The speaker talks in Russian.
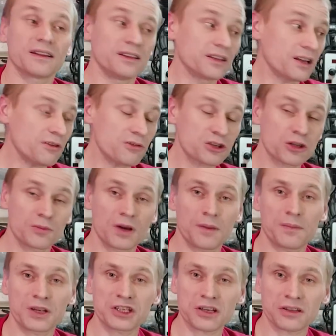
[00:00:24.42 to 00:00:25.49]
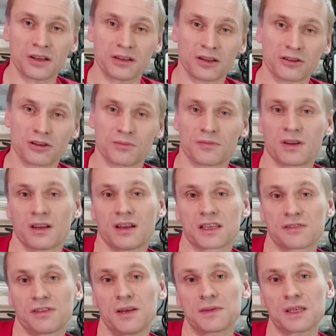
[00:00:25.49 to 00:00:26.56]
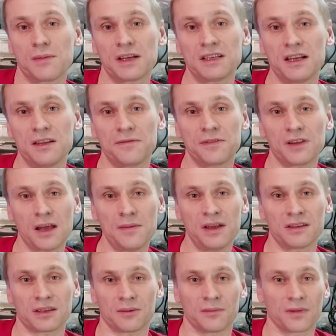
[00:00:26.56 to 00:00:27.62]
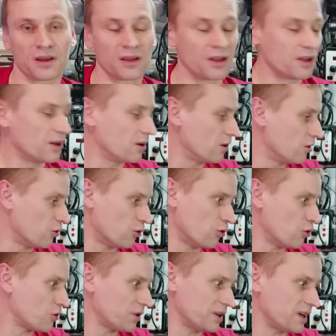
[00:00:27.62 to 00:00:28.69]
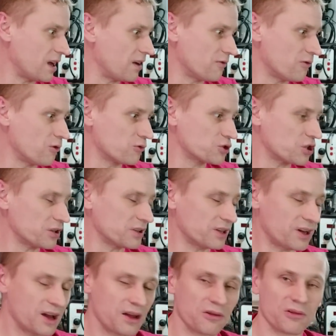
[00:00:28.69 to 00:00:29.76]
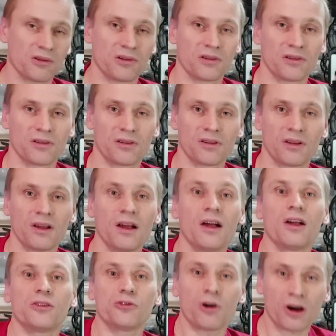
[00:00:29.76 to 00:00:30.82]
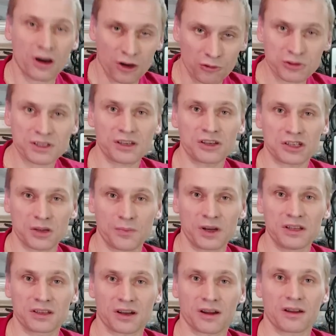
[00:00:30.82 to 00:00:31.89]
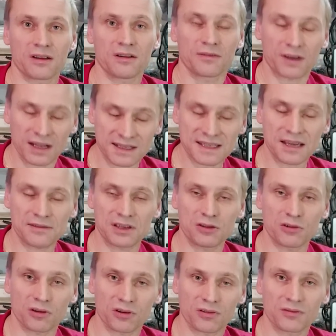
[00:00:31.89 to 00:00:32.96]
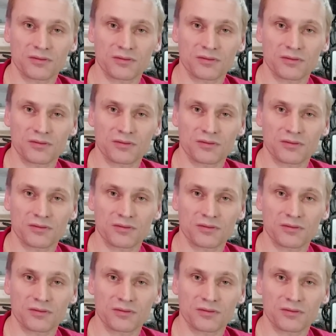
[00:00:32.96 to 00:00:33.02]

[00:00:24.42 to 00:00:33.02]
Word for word: для того, чтобы я печатал на нем своим самодельным филаментом. Ох, а я его ушатаю. Ну а о розыгрыше принтера в конце видео.